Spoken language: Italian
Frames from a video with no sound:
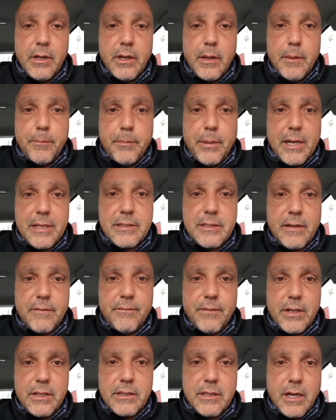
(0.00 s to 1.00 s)
passa
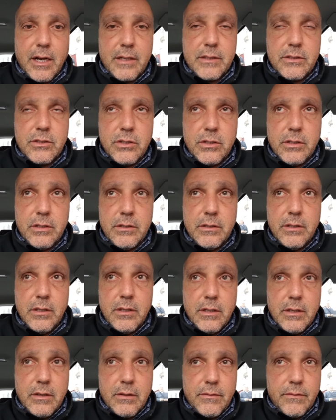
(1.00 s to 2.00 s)
in vantaggio,
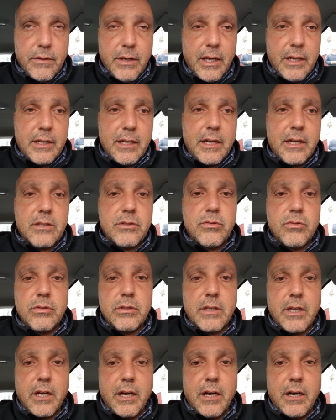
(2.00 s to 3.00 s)
viene
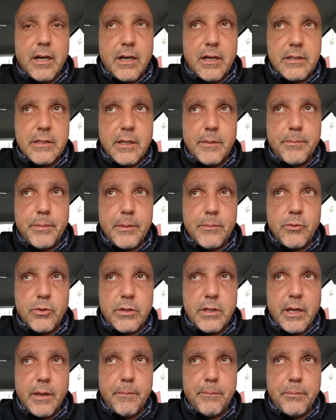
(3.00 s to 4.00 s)
raggiunta nel primo
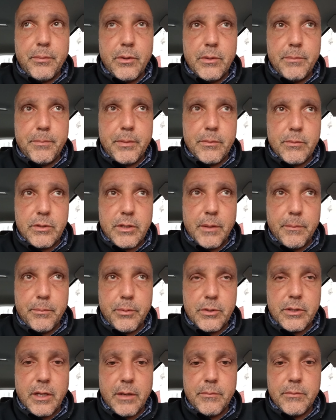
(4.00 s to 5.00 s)
tempo, il primo
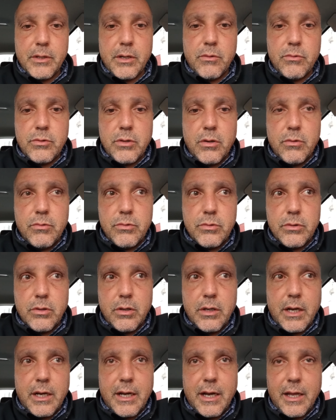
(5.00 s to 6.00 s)
tempo termina
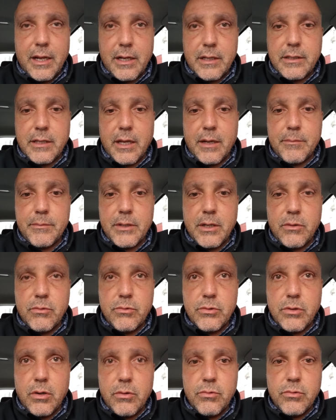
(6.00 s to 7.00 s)
1-1, la gara termina
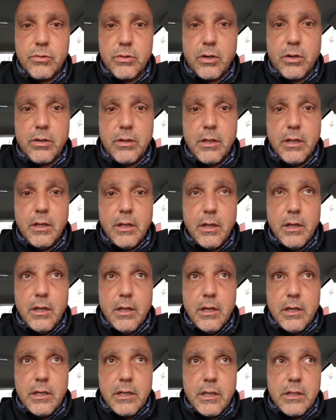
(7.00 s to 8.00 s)
1-1
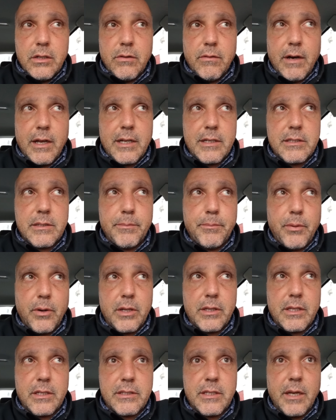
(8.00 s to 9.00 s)
il Novara si
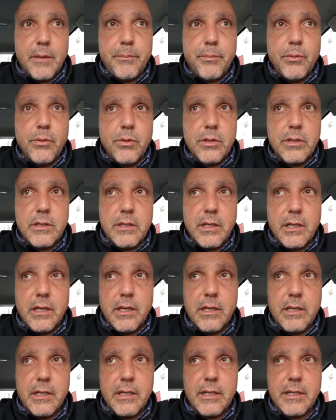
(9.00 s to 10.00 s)
porta 6
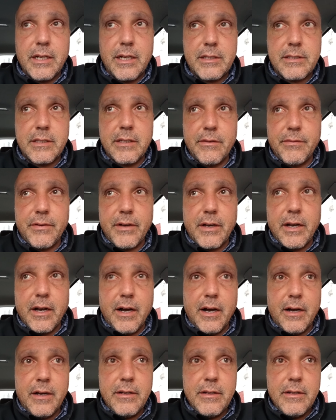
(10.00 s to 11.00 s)
punti in classifica